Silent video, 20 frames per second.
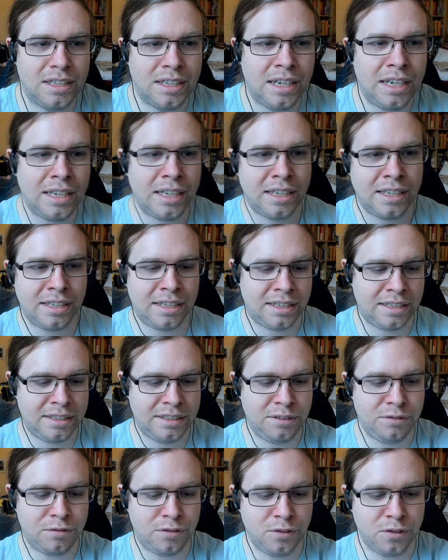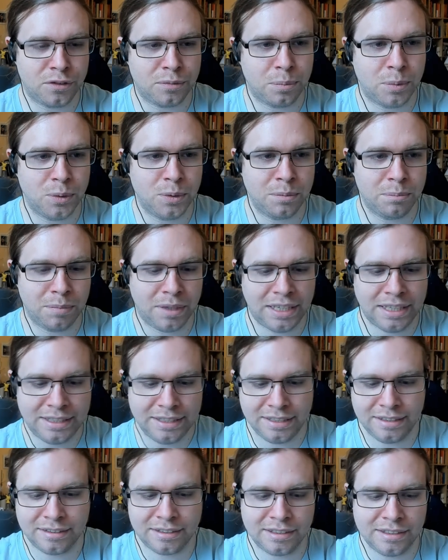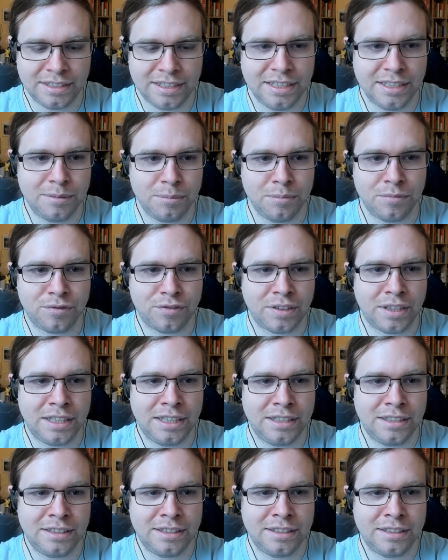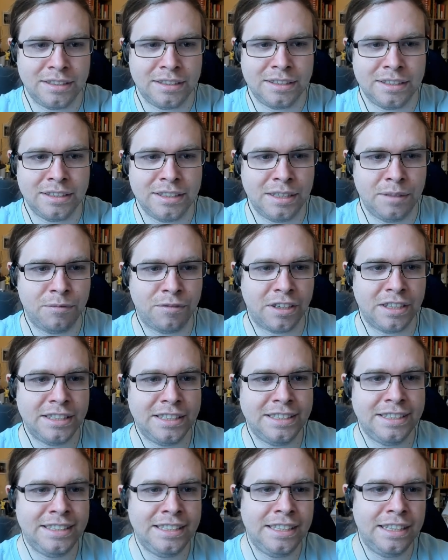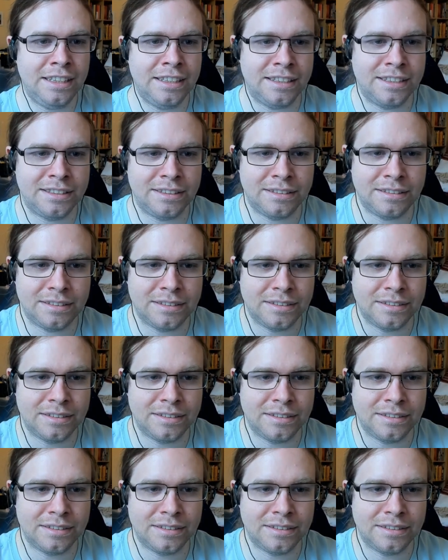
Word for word: Ah, die Fußbodenbretter sind hier im Fall, äh, in dem Fall die Dielen.